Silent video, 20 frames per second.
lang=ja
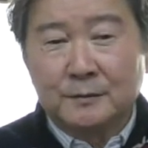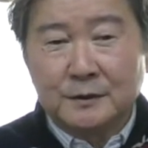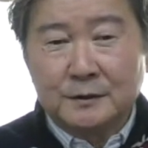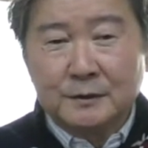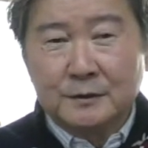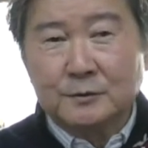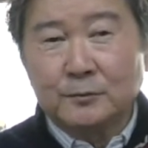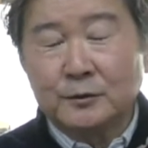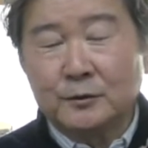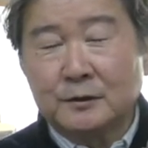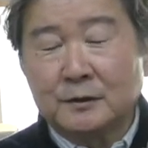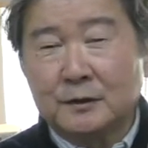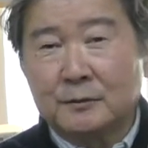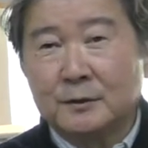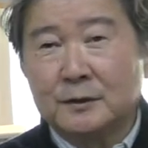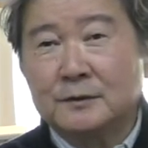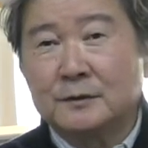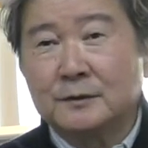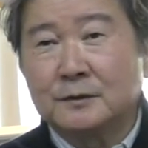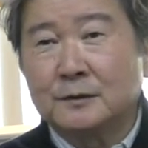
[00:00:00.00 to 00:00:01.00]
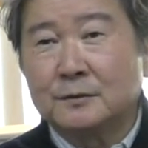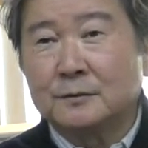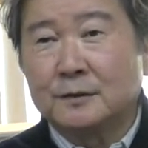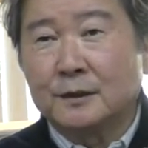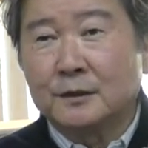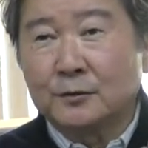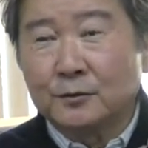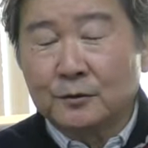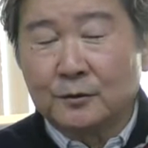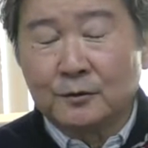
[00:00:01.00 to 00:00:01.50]
ビジネスモデルが見えてきてるんだ
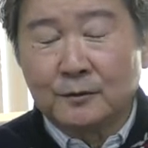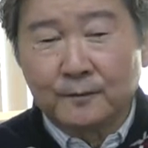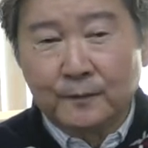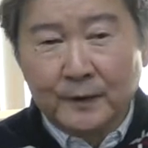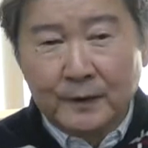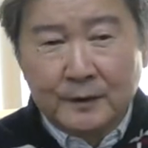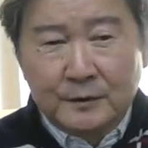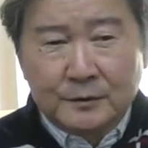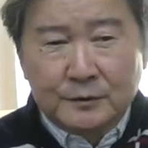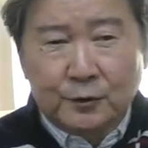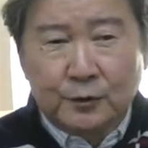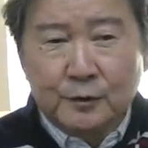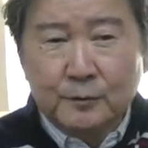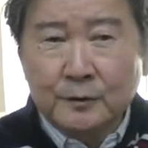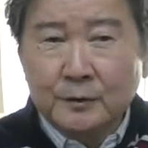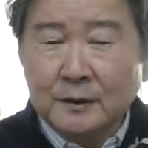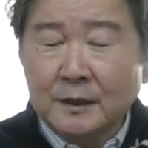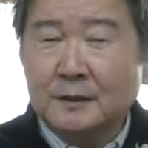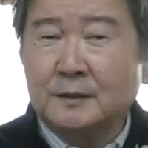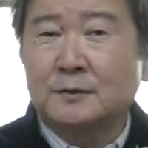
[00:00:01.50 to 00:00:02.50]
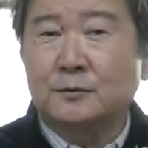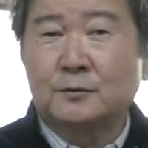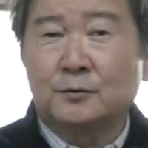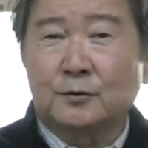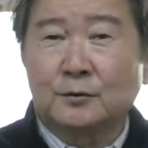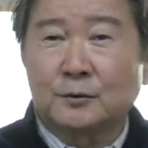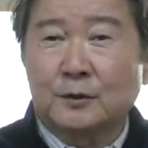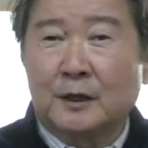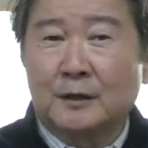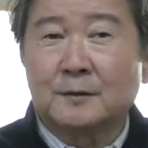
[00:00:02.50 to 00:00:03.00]
けどそれもないと
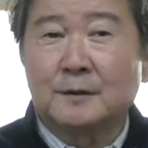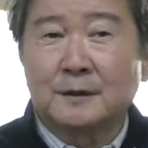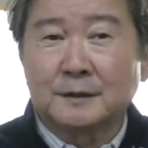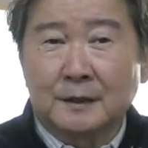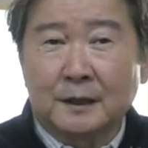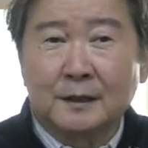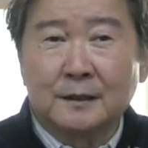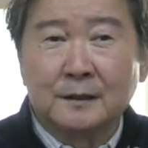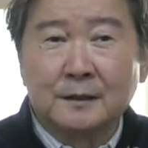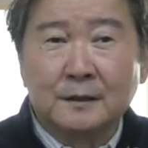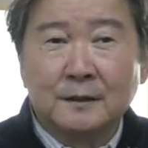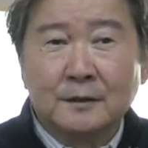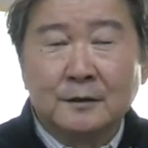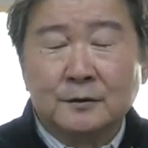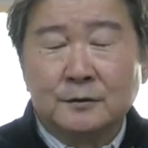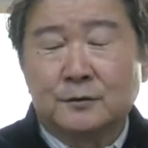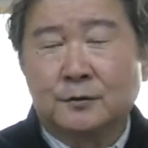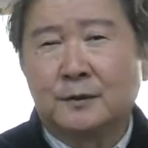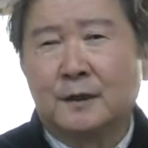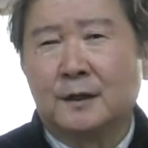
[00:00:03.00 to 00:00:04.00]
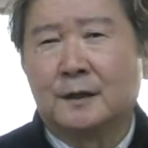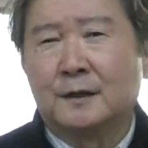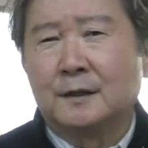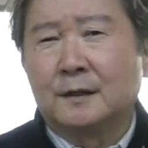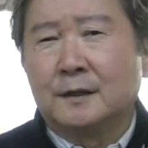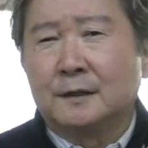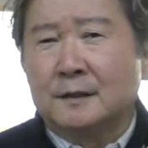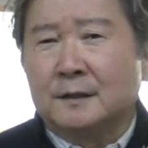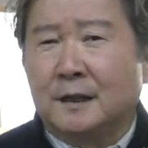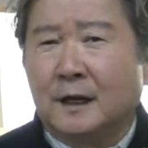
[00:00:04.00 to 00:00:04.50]
こってあるわけじゃんそうね
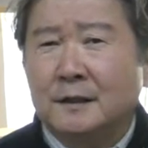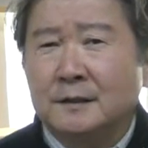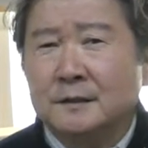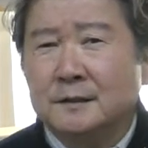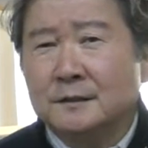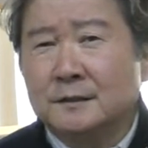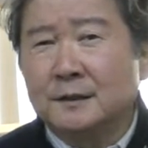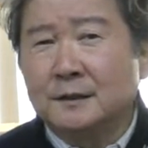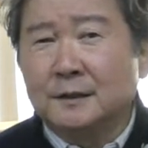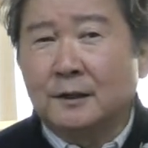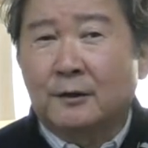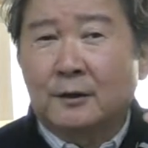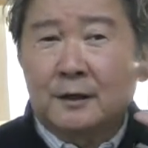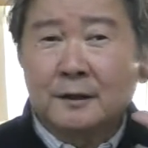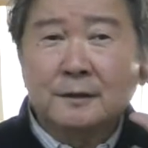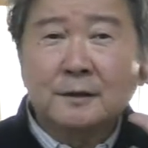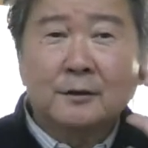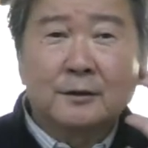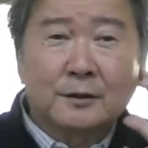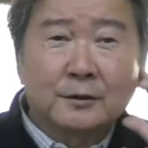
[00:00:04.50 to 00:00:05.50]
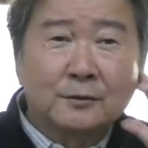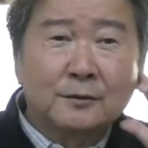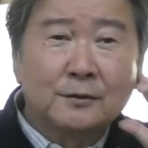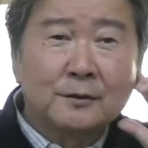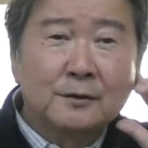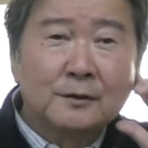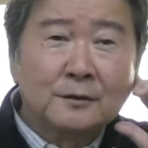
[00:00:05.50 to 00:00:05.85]
何していいか分かんないわけよ